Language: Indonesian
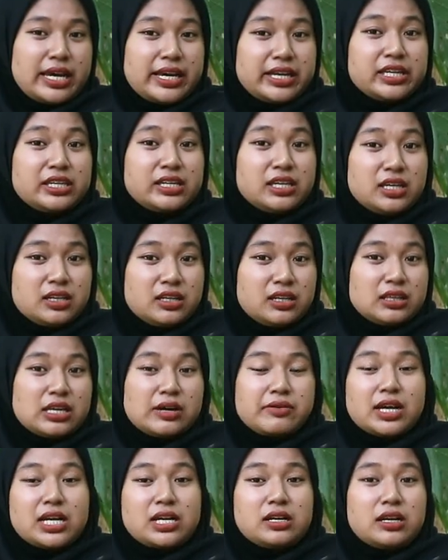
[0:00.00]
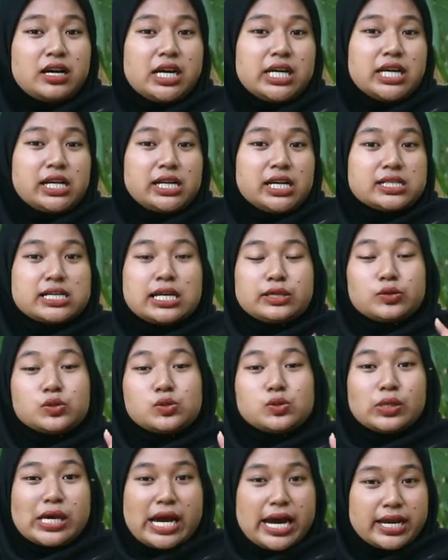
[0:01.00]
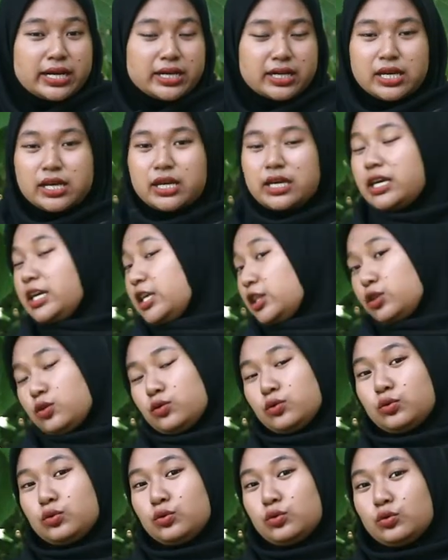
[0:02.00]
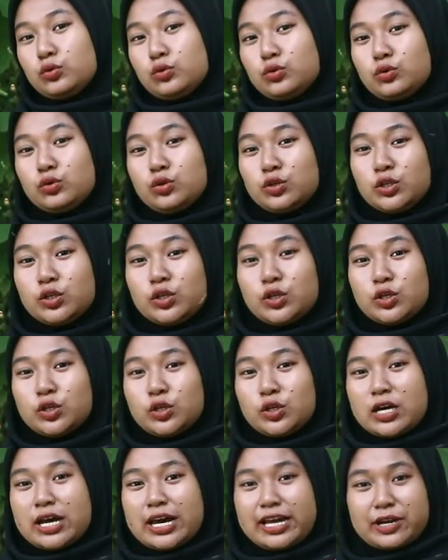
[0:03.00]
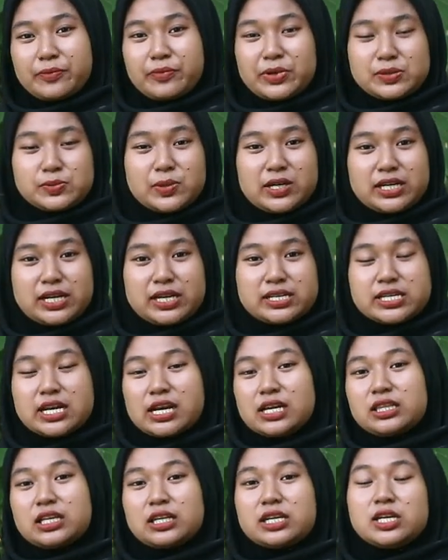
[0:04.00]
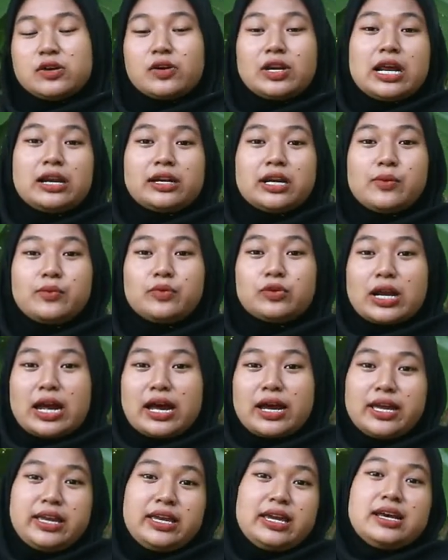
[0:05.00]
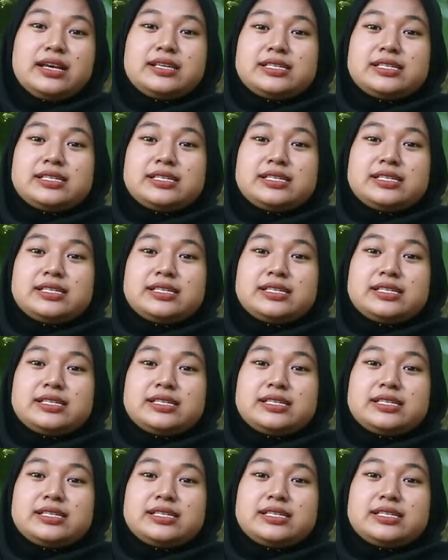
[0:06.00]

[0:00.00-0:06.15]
kayak gini ditawari dengan harga satu jutaan itu harap waspada jangan tergiur harga murah ya